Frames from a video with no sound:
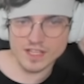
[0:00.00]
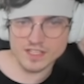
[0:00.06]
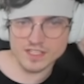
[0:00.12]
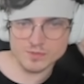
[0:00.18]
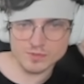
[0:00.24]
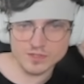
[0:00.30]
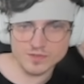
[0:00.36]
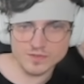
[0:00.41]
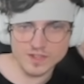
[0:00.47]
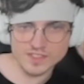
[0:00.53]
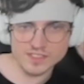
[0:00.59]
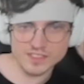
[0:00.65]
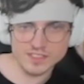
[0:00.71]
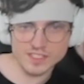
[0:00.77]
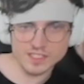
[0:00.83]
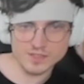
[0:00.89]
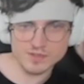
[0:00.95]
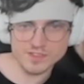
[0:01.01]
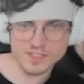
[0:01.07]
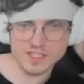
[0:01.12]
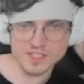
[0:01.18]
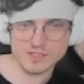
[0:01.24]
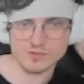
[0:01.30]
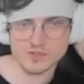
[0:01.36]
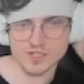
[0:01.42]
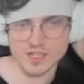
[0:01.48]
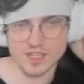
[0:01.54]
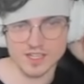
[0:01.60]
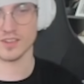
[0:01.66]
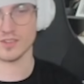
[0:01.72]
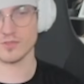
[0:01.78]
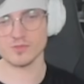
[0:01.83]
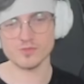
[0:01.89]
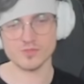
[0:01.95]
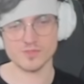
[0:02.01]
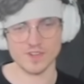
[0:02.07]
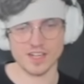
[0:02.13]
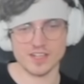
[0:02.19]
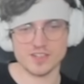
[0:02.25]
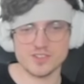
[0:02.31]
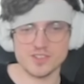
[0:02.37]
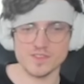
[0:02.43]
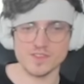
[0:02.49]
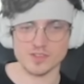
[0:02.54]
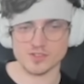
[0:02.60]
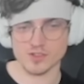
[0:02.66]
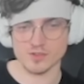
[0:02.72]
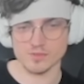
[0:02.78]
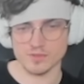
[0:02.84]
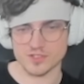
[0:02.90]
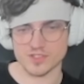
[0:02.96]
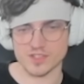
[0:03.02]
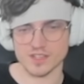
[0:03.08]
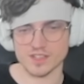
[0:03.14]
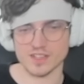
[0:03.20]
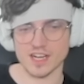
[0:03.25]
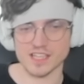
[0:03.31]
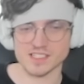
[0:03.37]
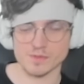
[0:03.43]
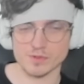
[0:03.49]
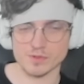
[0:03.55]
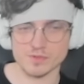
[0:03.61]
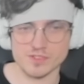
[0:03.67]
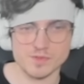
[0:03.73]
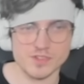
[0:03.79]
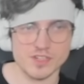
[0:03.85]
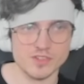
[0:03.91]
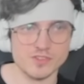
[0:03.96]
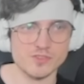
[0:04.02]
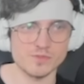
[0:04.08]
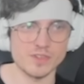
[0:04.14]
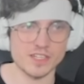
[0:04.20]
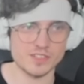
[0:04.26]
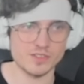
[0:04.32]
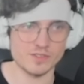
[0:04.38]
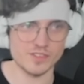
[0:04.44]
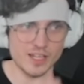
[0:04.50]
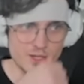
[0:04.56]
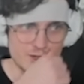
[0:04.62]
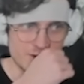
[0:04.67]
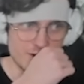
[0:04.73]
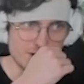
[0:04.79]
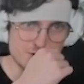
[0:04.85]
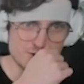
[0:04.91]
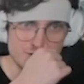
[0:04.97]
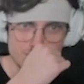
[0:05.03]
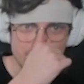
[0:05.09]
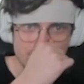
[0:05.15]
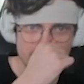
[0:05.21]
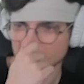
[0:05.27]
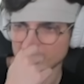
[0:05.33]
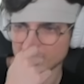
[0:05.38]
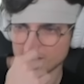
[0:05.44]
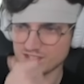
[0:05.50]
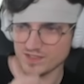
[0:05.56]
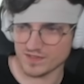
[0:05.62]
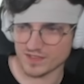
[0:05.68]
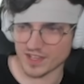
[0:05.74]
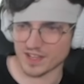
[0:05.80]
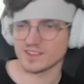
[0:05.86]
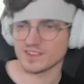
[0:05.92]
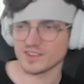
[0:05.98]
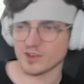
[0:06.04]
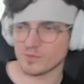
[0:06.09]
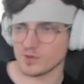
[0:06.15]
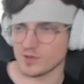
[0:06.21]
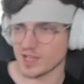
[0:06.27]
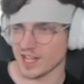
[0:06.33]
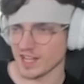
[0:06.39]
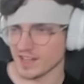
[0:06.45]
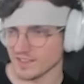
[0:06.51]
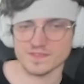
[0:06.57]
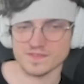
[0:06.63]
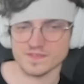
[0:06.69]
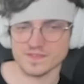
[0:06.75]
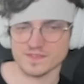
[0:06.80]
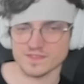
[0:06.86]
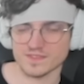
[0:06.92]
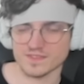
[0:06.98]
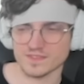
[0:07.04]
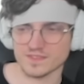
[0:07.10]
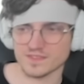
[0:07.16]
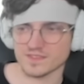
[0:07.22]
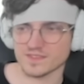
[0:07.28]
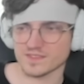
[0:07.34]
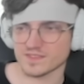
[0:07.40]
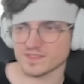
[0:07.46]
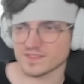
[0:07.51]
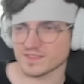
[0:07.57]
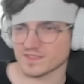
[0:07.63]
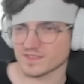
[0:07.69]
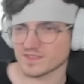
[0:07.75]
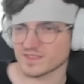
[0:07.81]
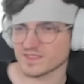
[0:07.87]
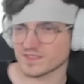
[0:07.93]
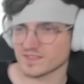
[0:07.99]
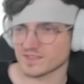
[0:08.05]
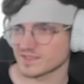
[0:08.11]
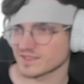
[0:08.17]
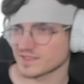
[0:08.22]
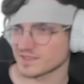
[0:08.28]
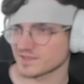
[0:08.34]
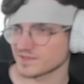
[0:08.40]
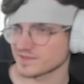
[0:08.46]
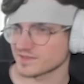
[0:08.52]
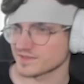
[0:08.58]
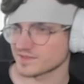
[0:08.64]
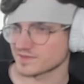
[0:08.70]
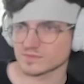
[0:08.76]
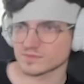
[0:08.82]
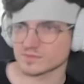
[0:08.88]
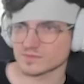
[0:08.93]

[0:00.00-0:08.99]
nic motywacji, nie chcę się wstać z łóżka. Kuźwa, ale dziwne, to czemu byliście razem, a potem przyjaciółmi, jak ty ją dalej kochasz, ziomek? Dziwne. Opinia? Po poczekaj, wiesz co, nie wiem. Um,